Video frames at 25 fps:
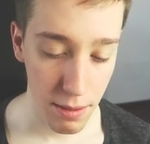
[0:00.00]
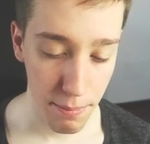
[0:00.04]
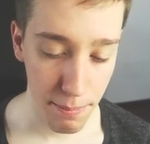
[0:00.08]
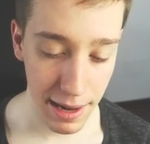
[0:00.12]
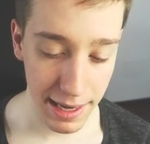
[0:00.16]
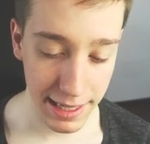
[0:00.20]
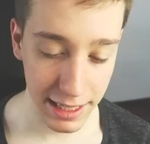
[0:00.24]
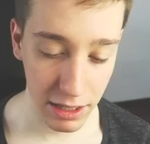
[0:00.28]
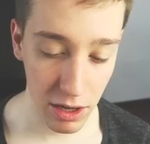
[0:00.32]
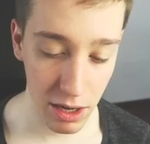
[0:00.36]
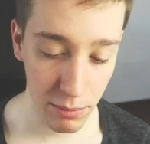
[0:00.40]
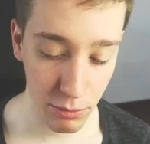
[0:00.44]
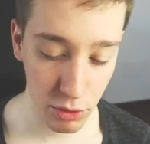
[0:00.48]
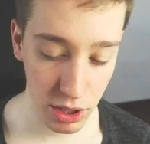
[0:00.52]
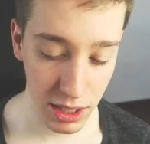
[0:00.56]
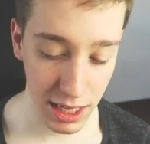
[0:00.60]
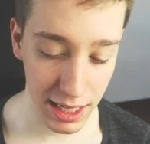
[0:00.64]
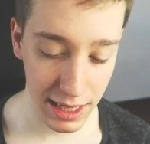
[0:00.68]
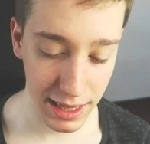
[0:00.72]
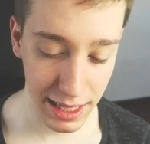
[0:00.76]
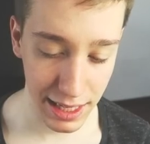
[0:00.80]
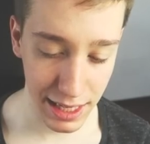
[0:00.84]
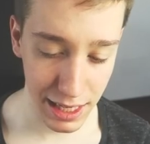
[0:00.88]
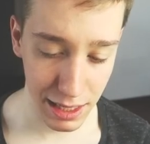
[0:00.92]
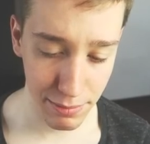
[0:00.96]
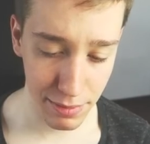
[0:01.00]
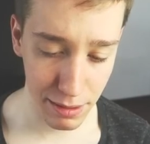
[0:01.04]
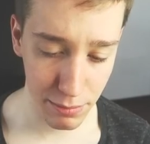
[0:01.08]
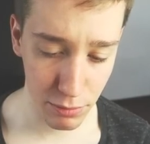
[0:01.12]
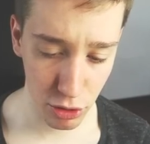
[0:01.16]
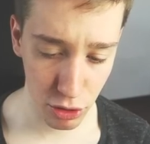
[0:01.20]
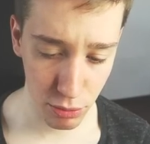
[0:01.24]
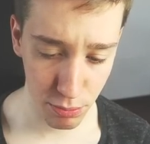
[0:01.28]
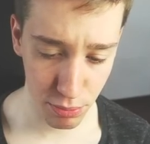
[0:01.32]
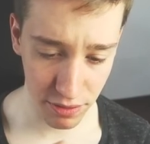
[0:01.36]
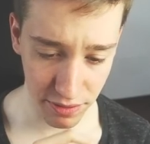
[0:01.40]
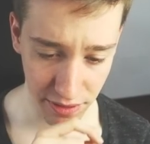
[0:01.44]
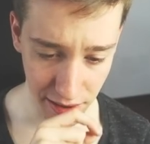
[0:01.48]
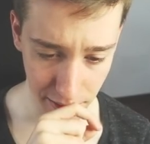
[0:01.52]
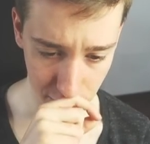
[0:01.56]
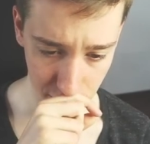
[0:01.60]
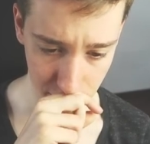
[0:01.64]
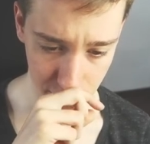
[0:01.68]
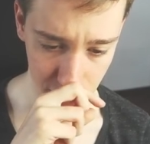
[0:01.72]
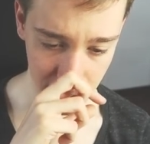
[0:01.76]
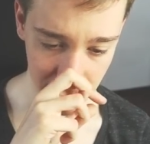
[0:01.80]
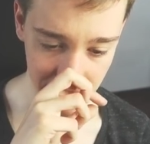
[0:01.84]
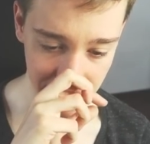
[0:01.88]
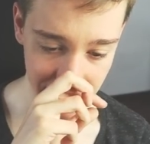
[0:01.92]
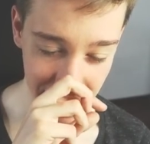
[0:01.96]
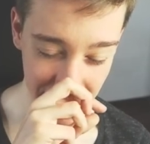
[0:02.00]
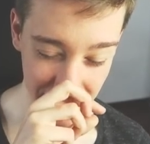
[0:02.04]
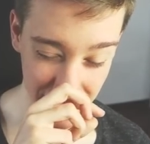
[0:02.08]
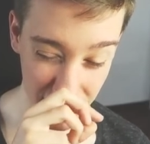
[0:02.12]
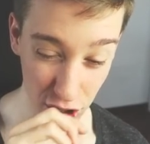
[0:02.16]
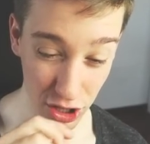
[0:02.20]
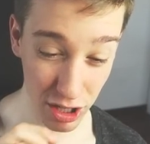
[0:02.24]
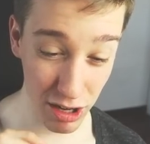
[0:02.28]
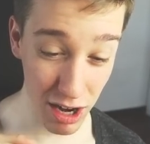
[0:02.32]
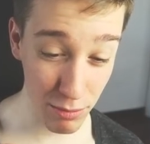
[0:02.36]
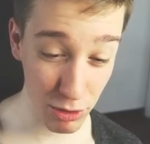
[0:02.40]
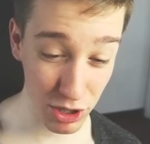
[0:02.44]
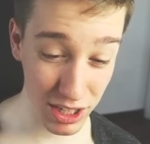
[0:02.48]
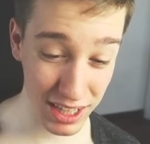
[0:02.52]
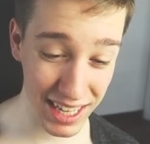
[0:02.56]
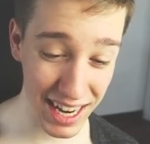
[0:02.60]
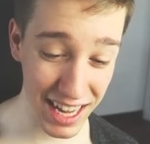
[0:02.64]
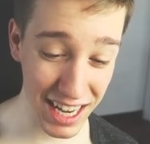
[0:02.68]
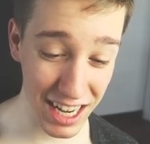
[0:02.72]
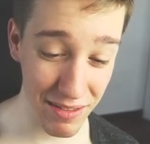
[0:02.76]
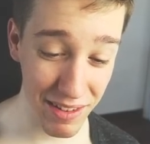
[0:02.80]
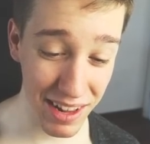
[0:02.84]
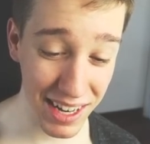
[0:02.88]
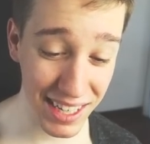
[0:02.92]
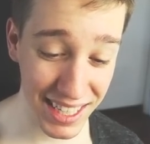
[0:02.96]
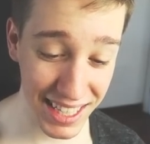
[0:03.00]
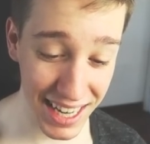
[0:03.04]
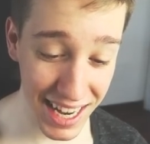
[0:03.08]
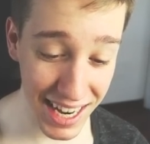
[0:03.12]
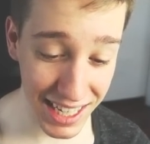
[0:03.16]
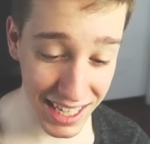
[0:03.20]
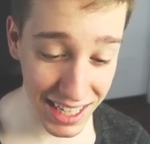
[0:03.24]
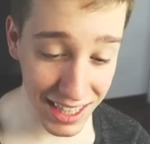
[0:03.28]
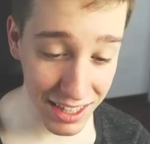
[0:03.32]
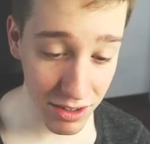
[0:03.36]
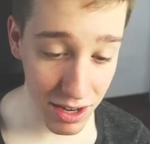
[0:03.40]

Vale, saco una mosquetera, vamos por favor, mosquetera Yo tengo una mosquetera de nivel 6, él ¿eh?